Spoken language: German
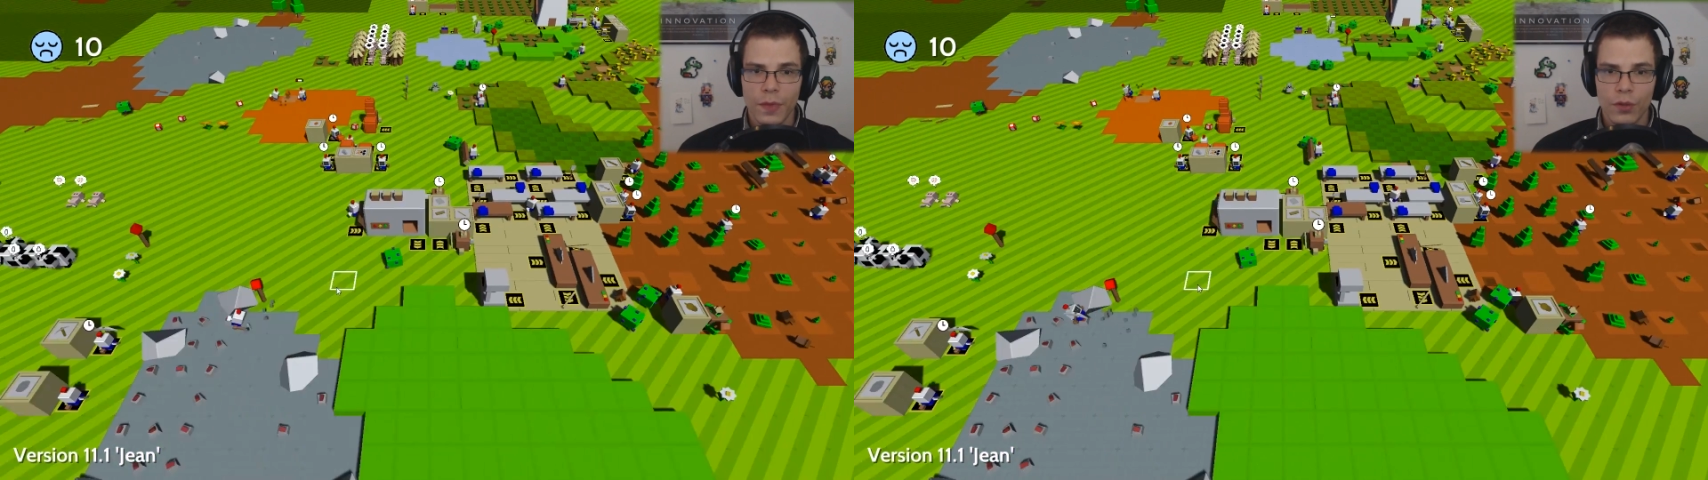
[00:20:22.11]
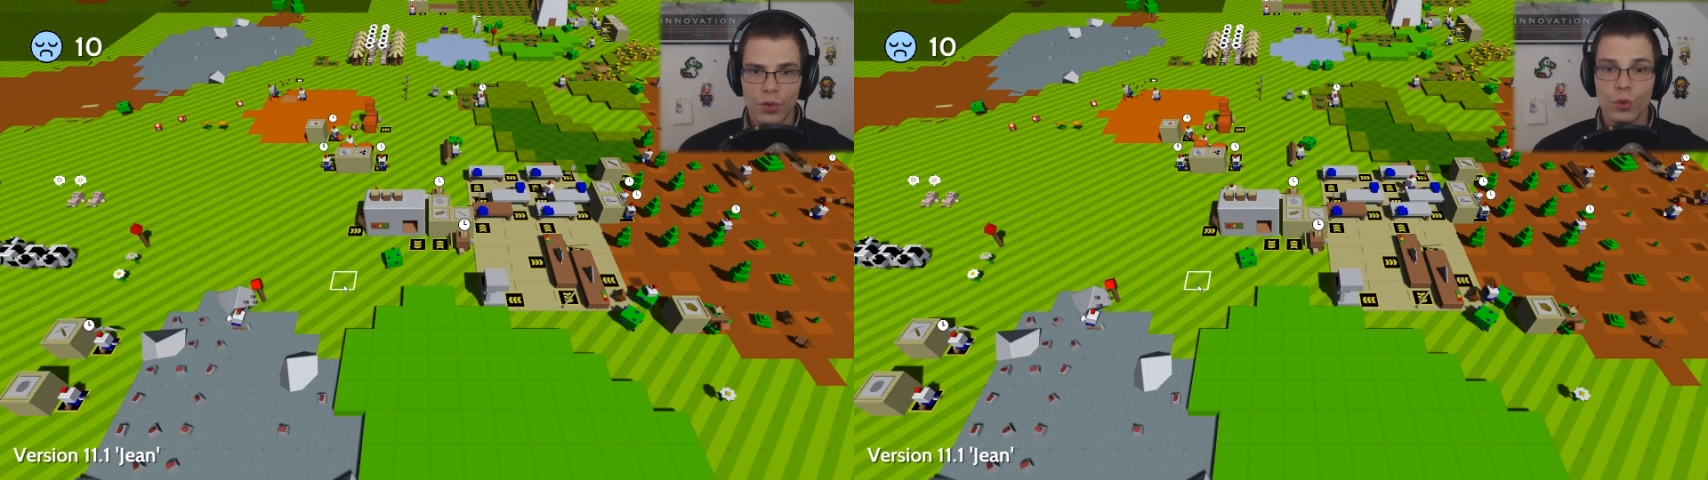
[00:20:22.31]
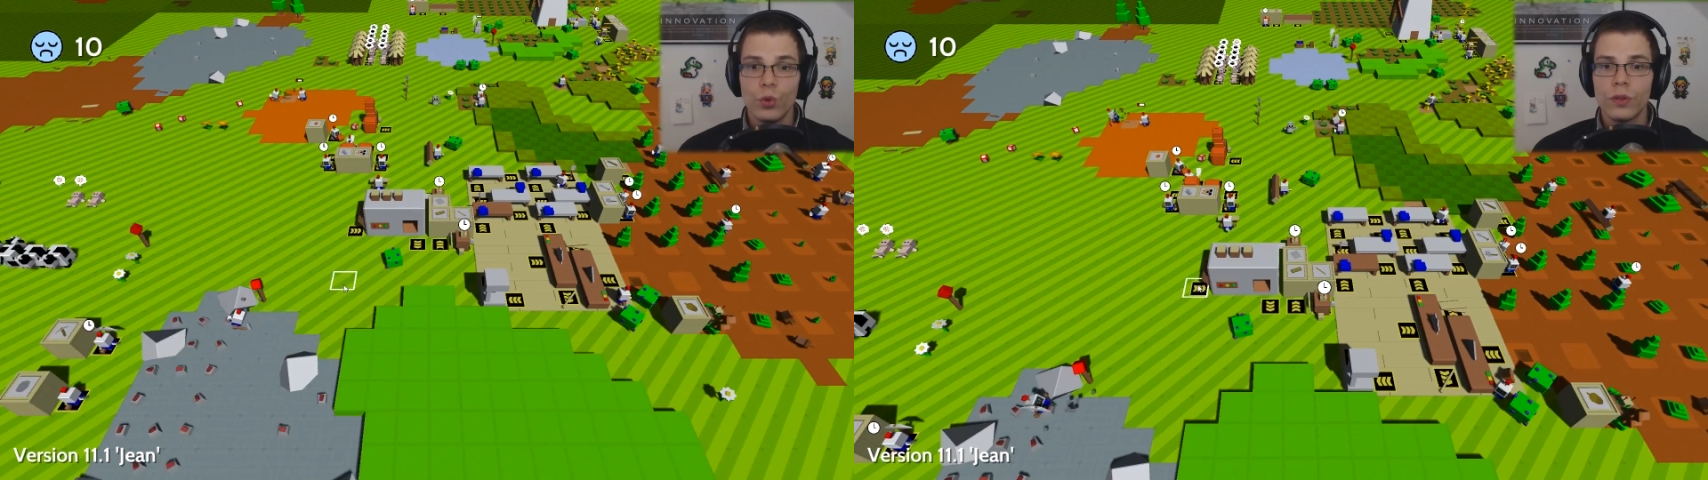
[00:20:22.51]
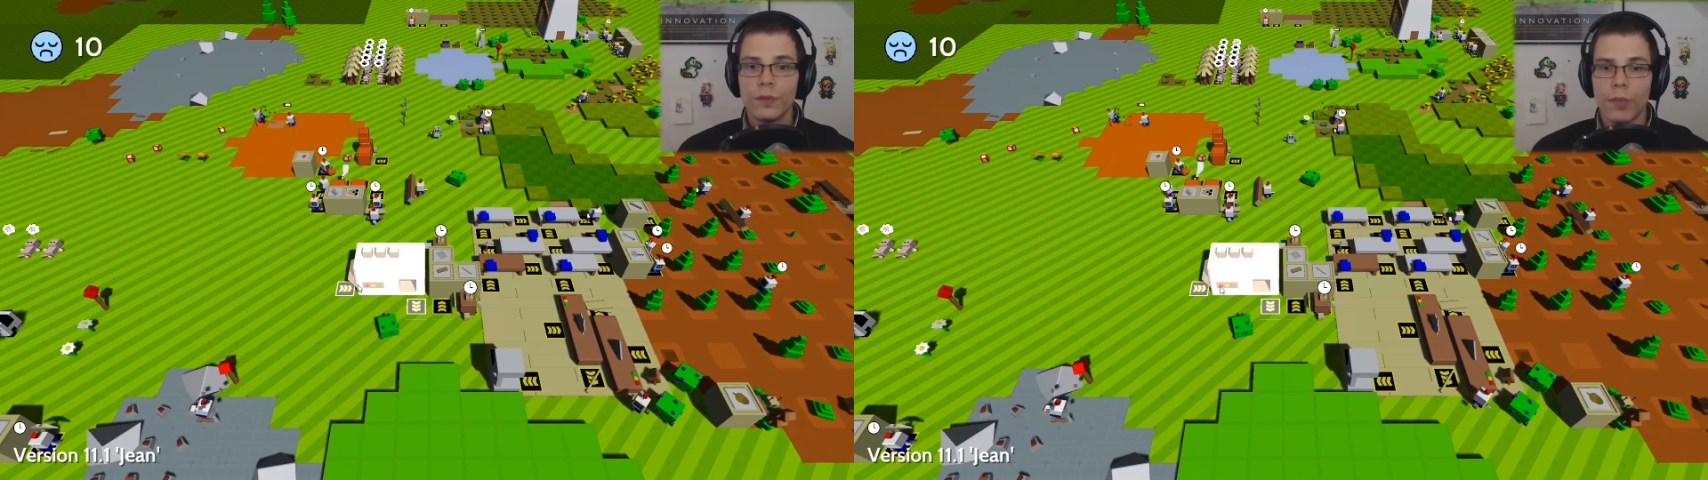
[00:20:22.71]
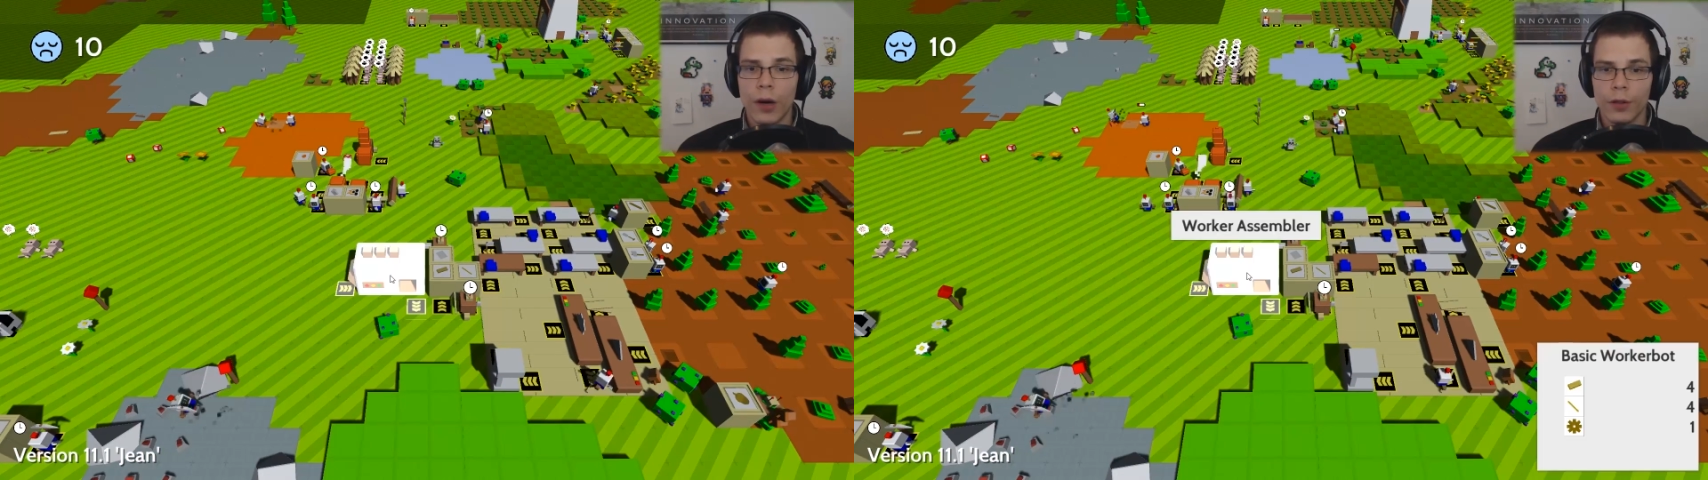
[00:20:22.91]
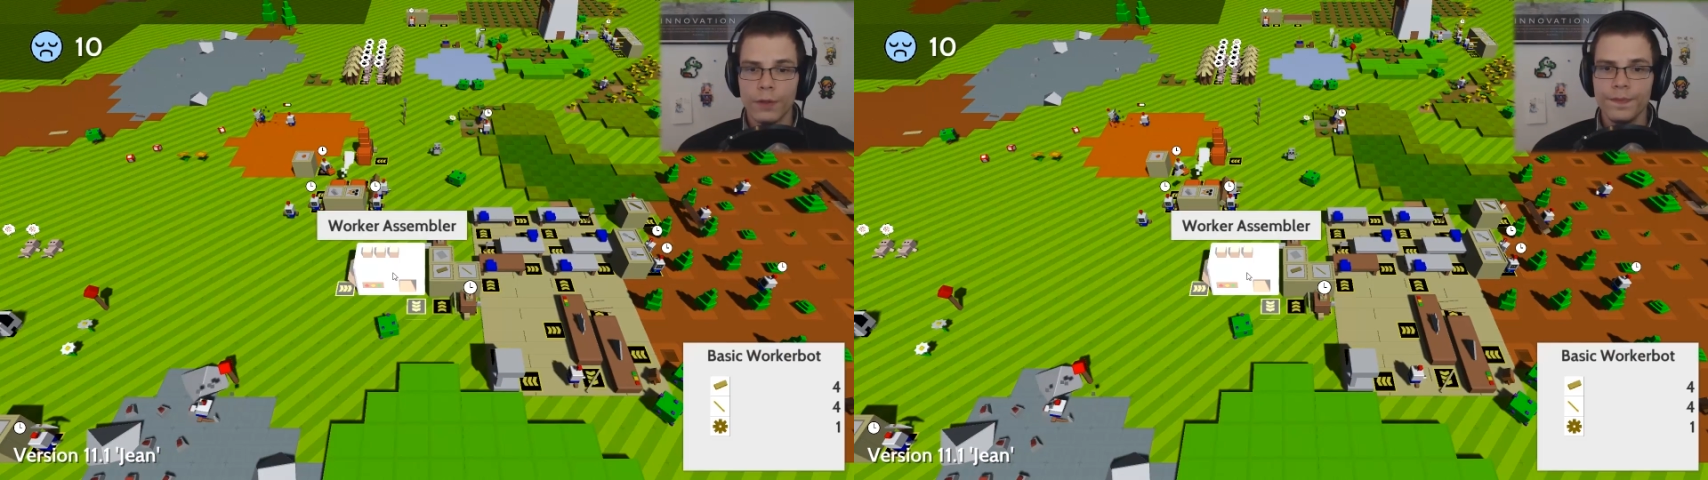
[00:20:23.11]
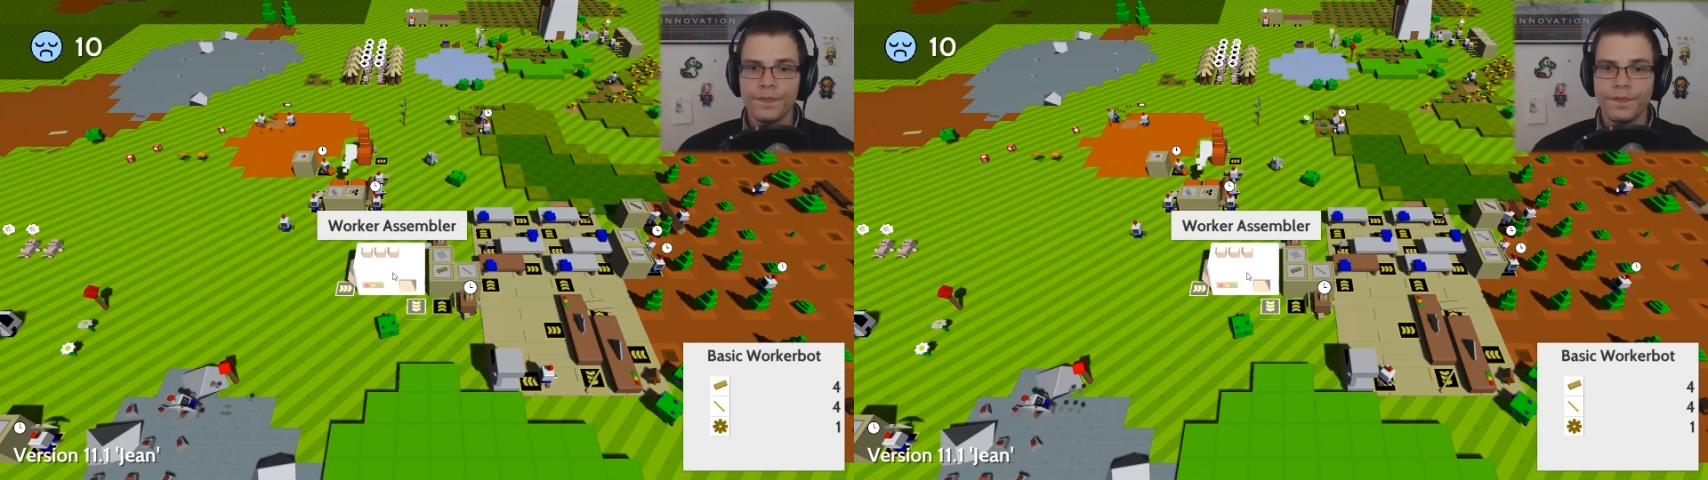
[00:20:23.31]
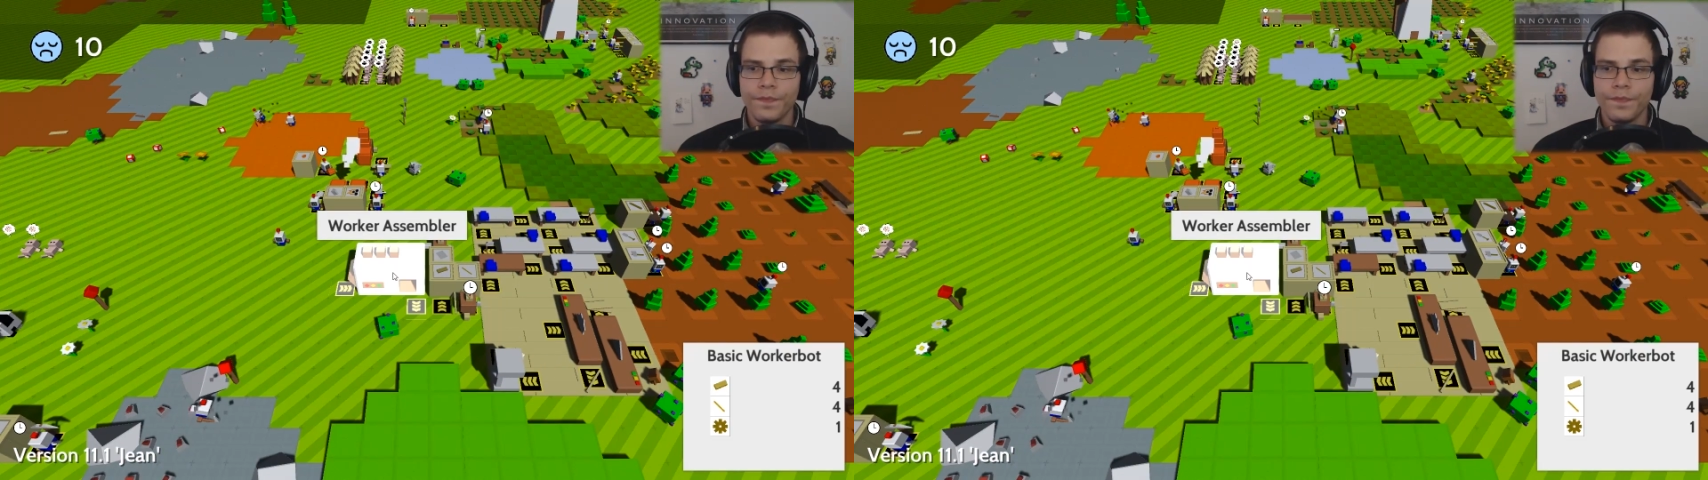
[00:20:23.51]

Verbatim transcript: so einen guten bauen.